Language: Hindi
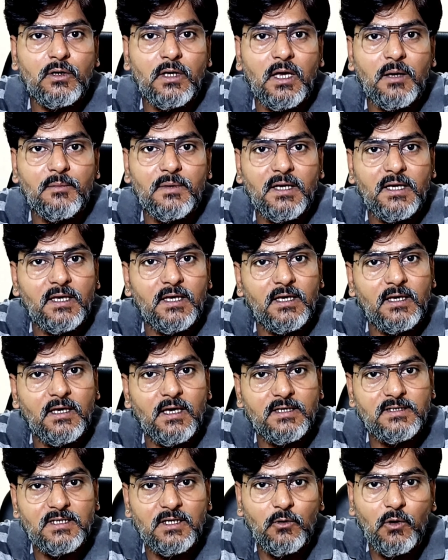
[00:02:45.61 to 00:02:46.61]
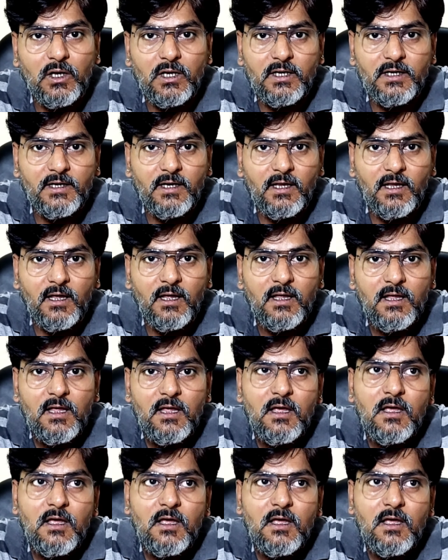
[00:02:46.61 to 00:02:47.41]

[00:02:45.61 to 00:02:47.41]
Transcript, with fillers: कैमरे की कैसी क्वालिटी है